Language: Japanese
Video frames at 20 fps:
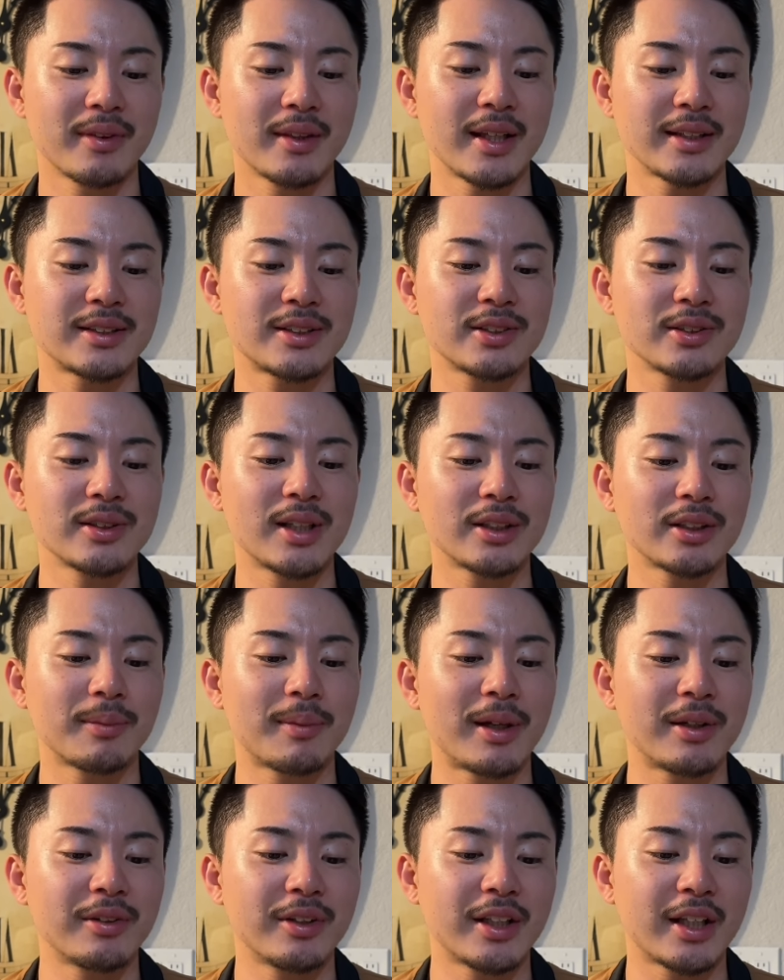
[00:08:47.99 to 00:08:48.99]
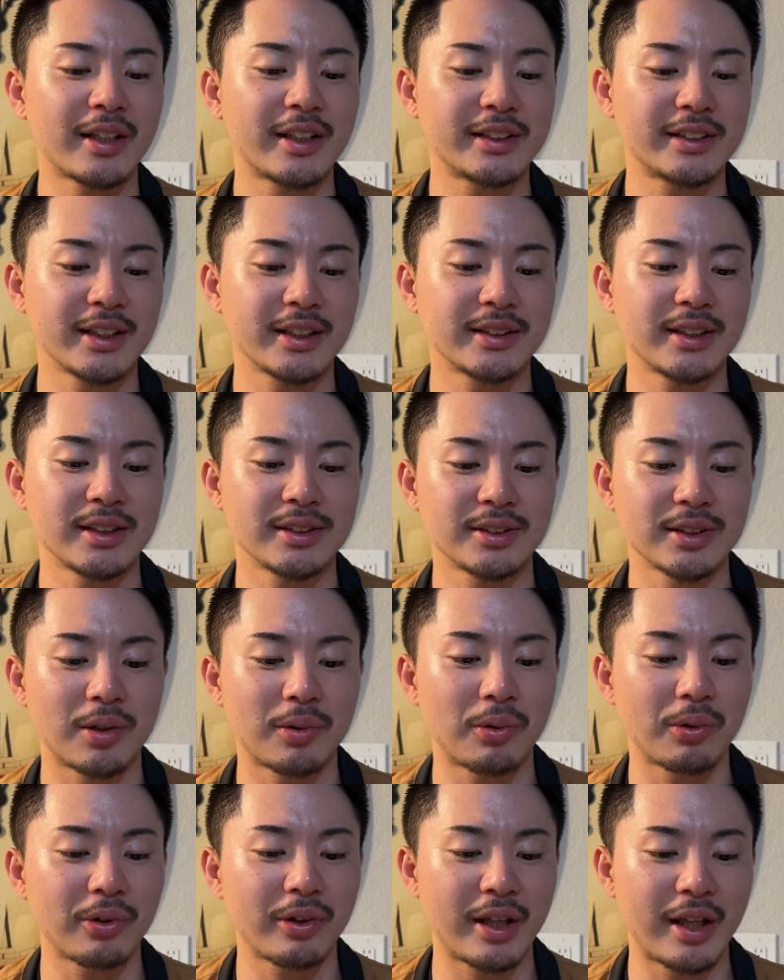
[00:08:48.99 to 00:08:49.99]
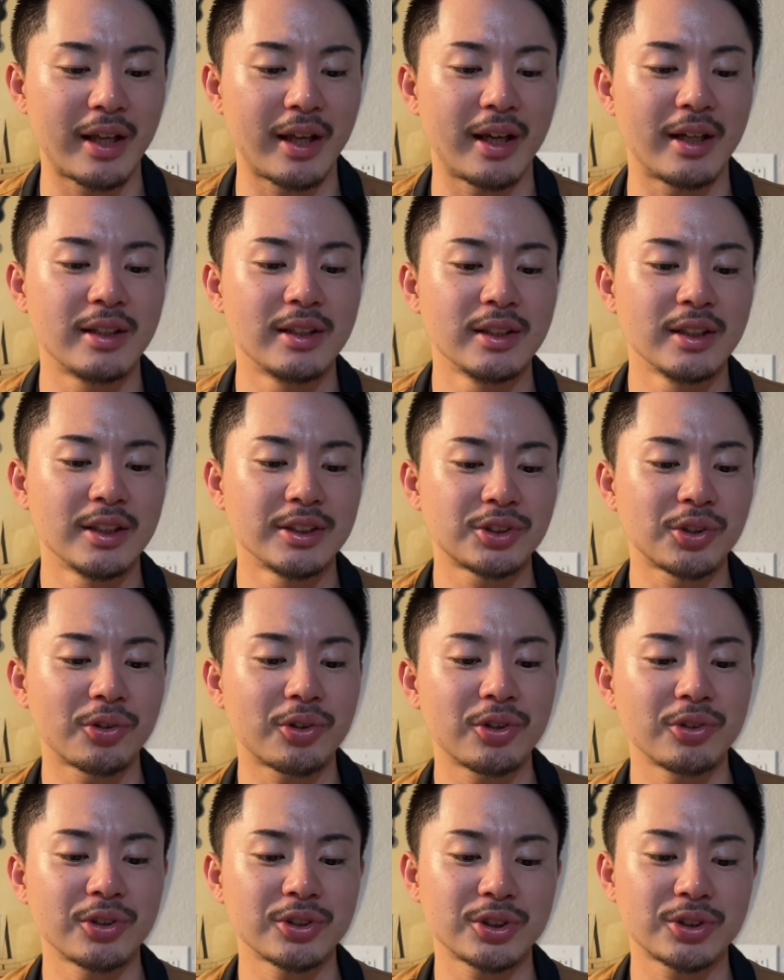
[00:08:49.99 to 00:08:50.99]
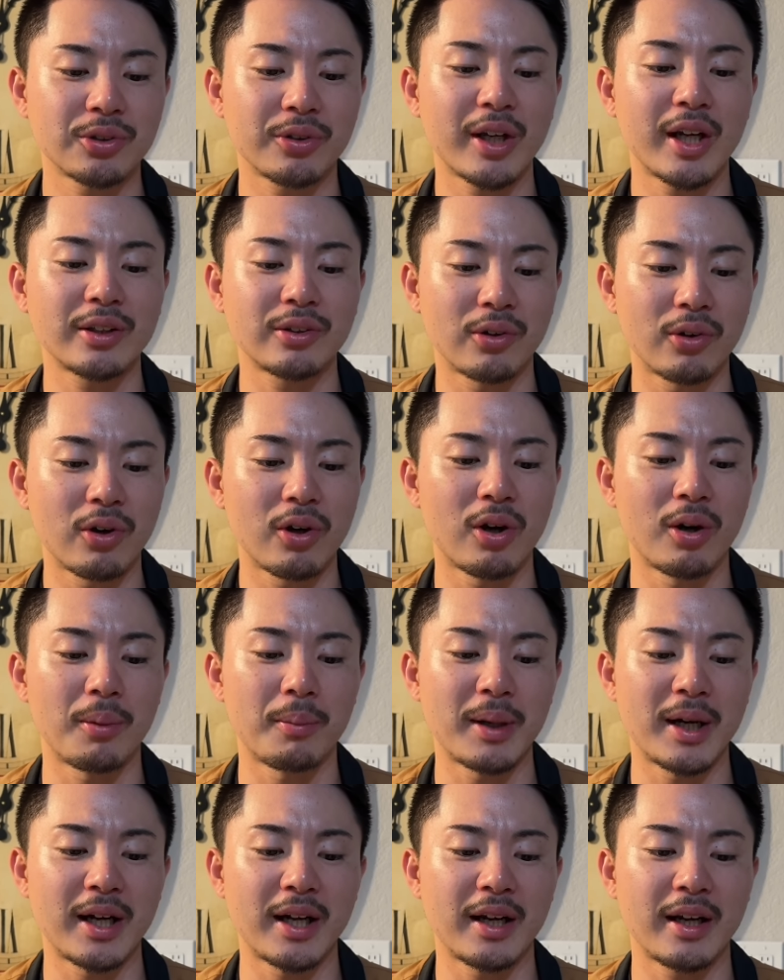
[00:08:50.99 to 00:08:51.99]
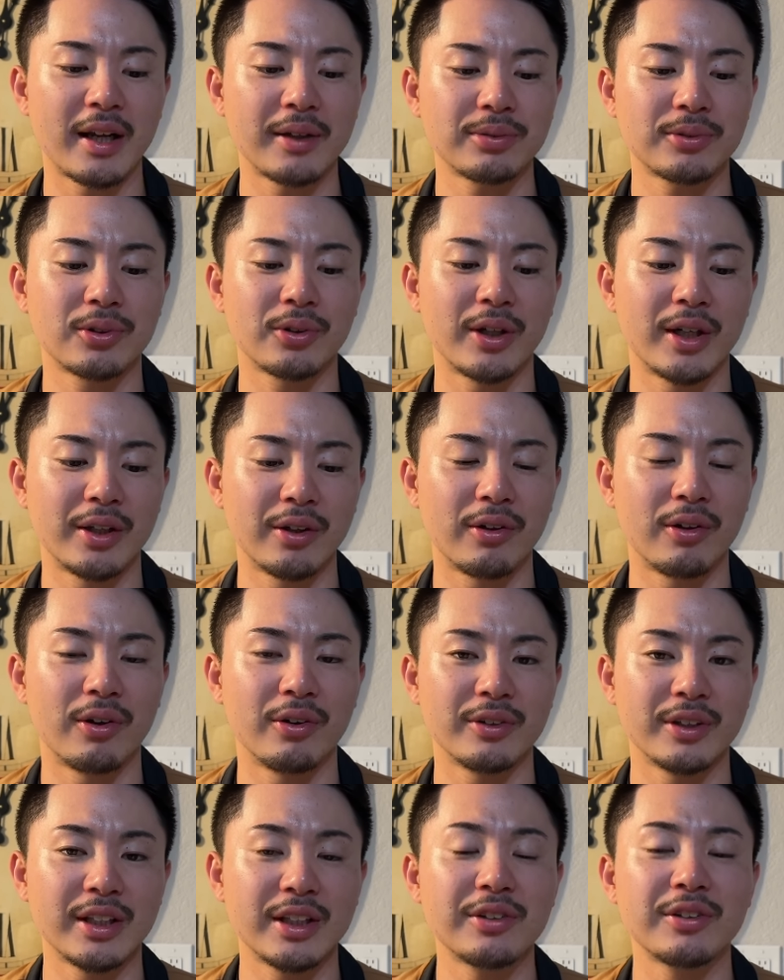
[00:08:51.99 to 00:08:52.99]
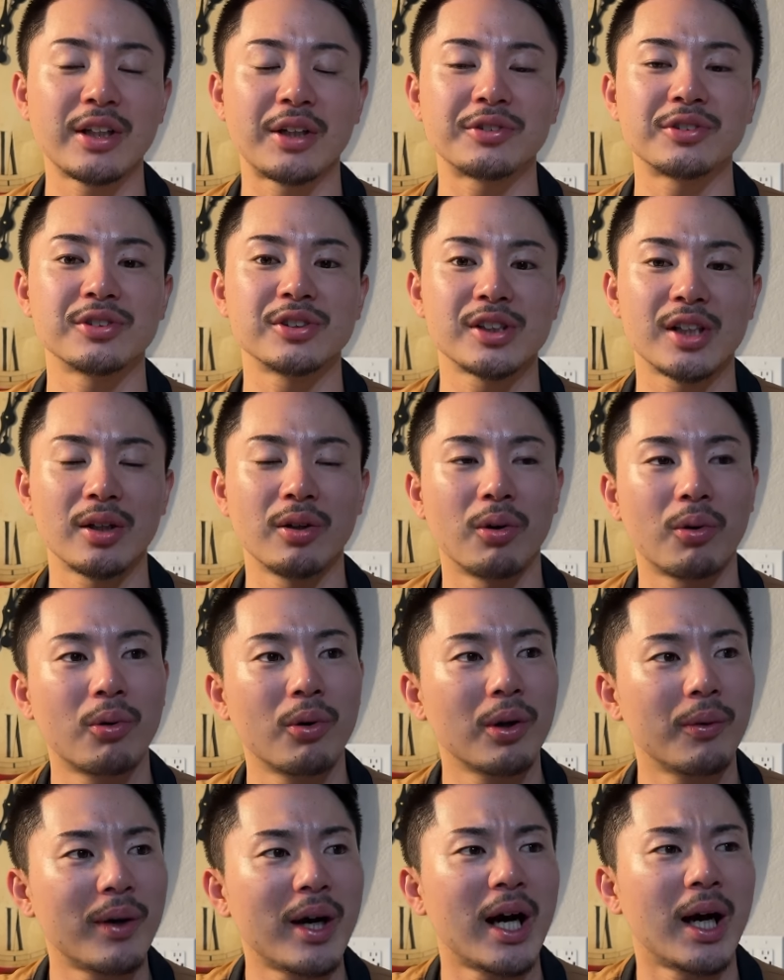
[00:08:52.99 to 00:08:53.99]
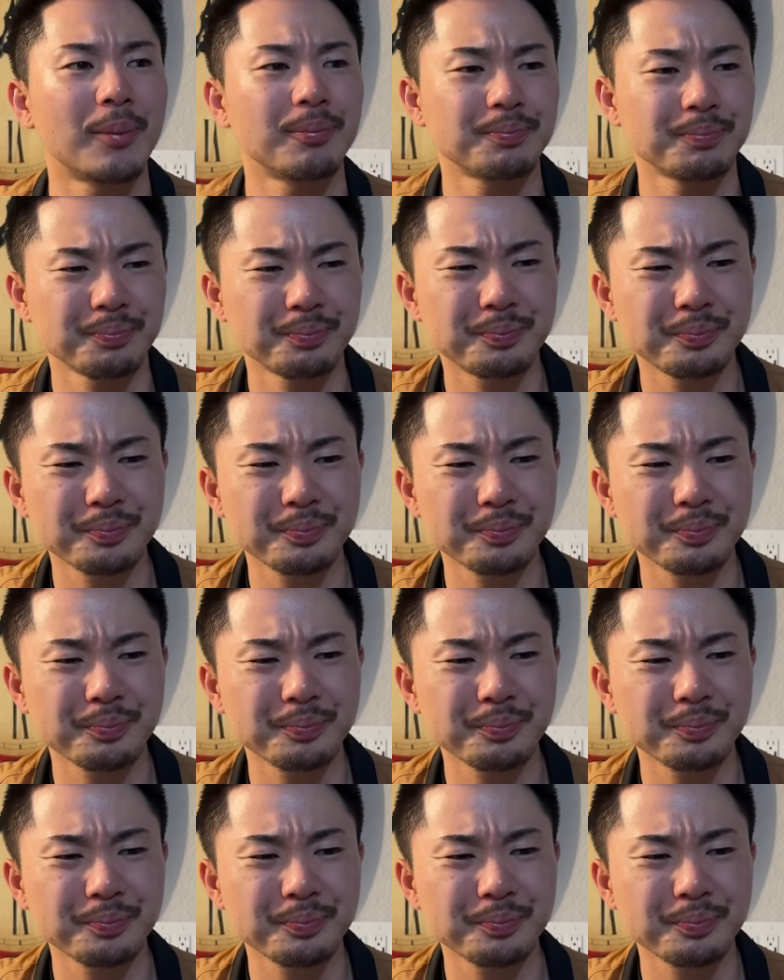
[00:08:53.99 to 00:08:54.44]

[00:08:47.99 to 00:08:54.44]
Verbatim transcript: で、ツーアウト満塁で岸田選手がここで、初球のストレートを、まあ、レフトへの二塁打打つんですけど、これは、